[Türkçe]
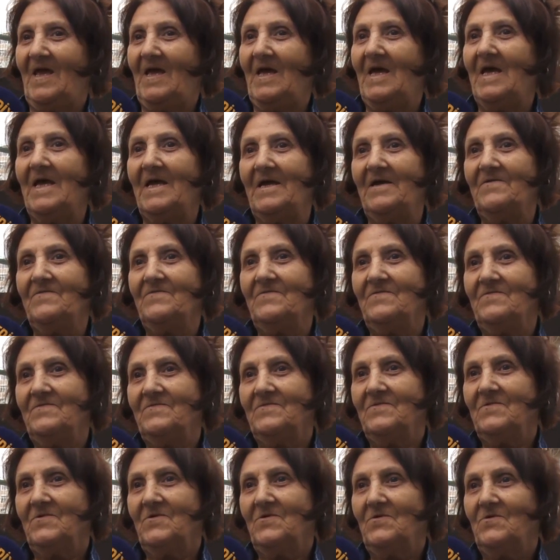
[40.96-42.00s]
Ha.
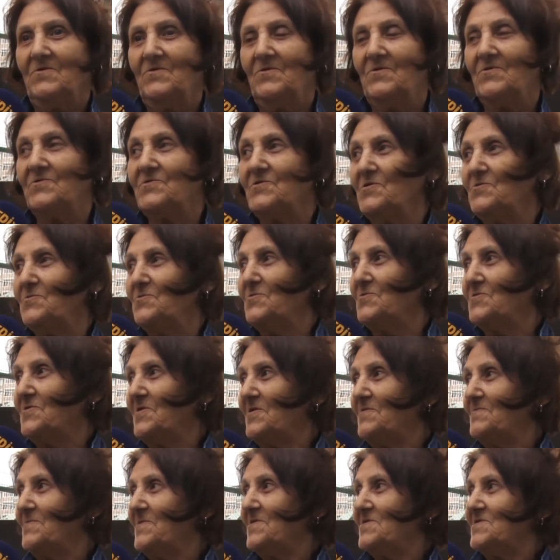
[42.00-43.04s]
Oraya
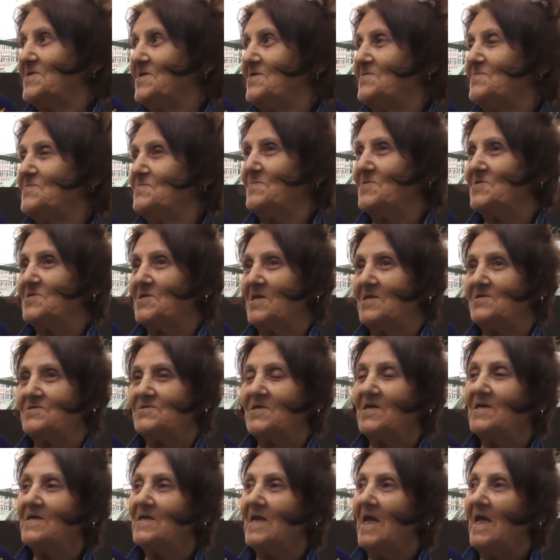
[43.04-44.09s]
göndermek istediğiniz
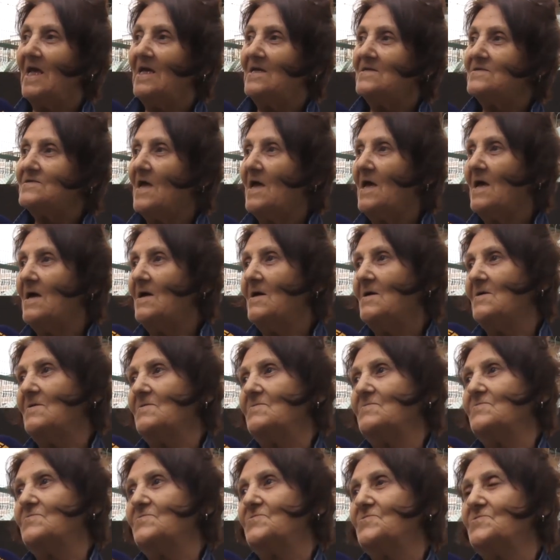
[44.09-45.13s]
mesajlar
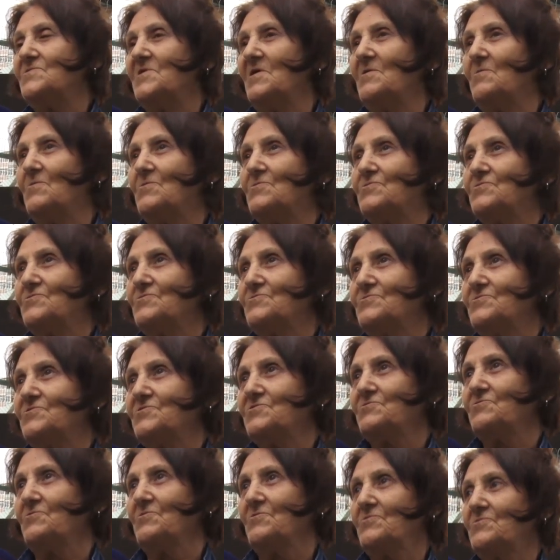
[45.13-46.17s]
daha güzel olsun
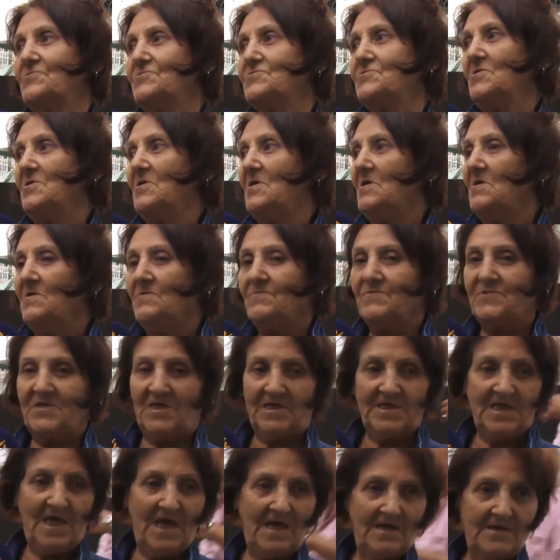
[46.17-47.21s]
istiyoruz.
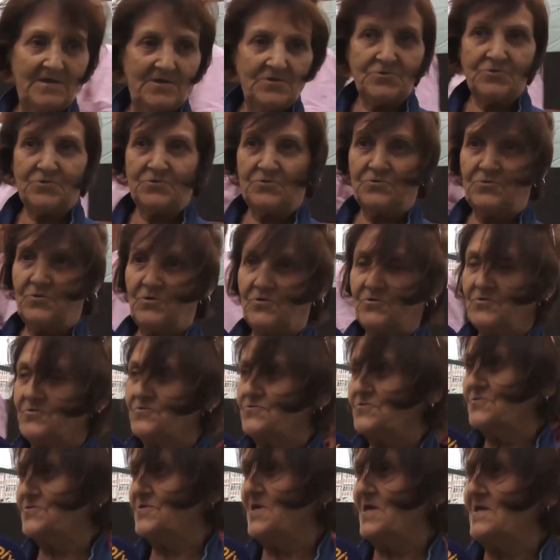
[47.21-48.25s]
Mesela yerler şu
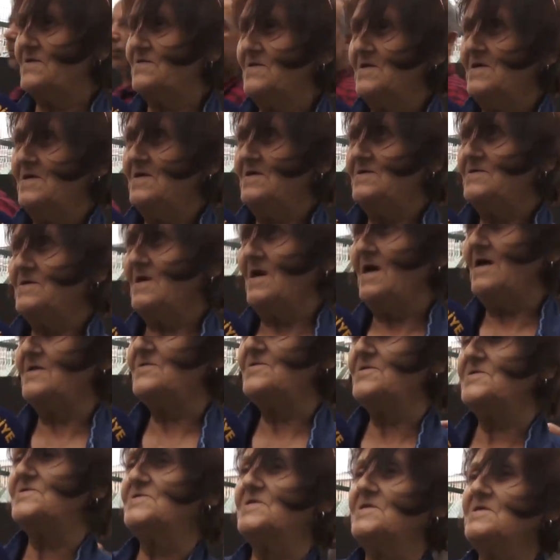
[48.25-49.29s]
görüntüden daha
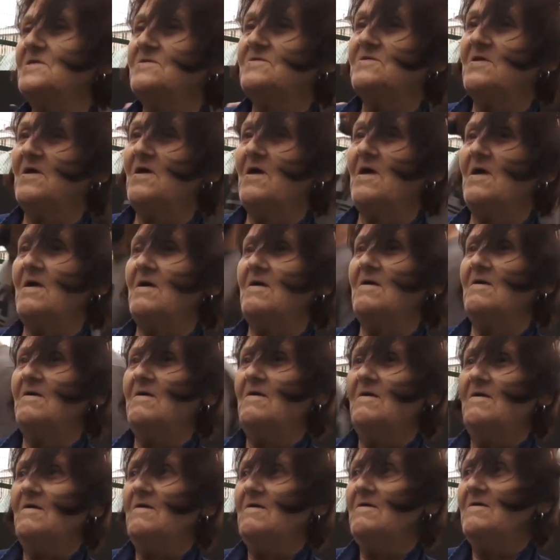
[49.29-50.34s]
nezih, daha
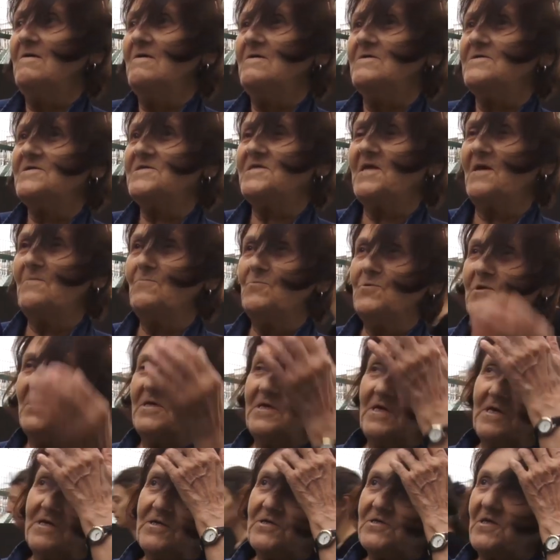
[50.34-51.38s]
İstanbul'a
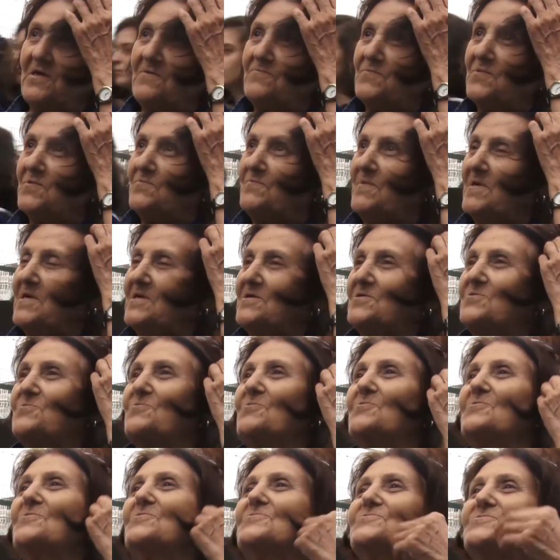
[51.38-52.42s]
yakışan bir
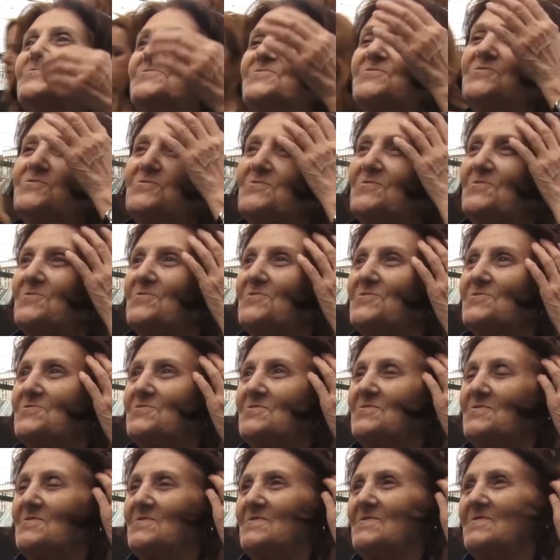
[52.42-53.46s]
Bakırköy olsun
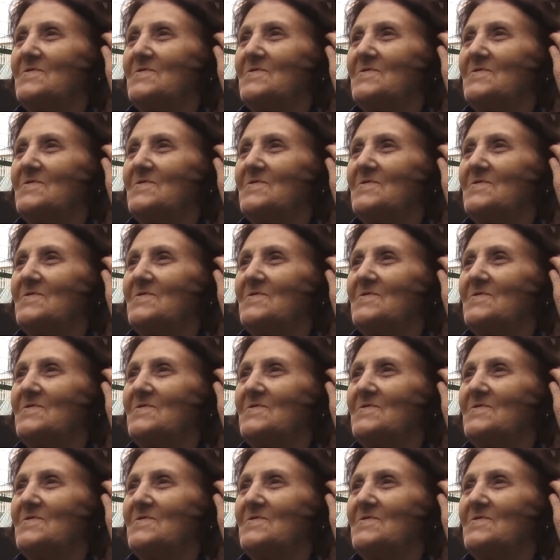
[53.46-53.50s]
istiyoruz.